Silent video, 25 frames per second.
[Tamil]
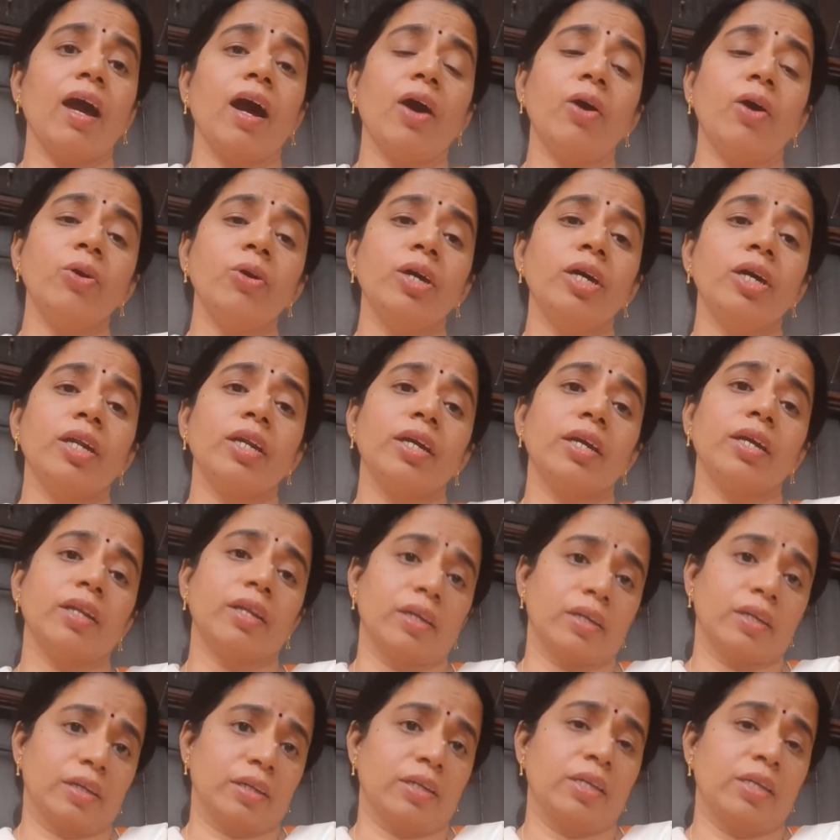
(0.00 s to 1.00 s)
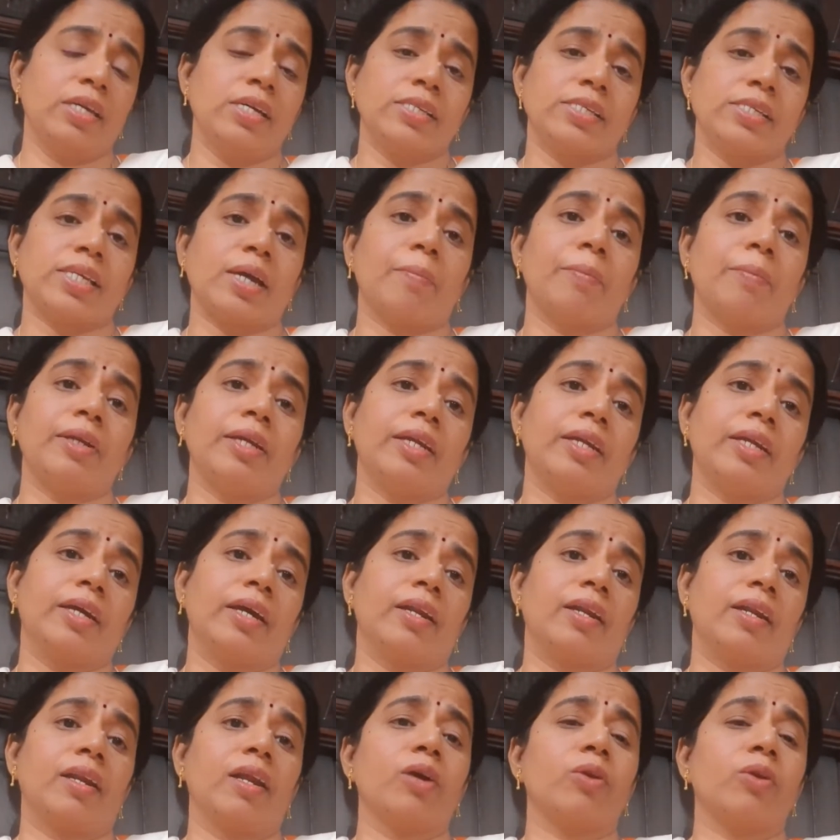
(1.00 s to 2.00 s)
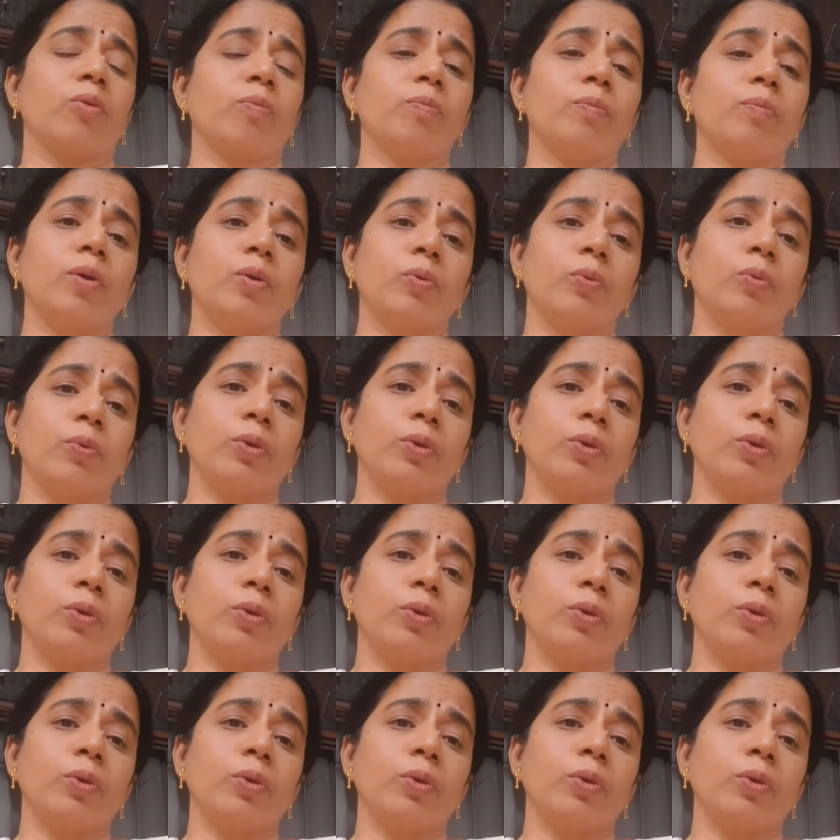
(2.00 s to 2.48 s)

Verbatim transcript: அருகர்கள் சமணர்களில் ரொம்ப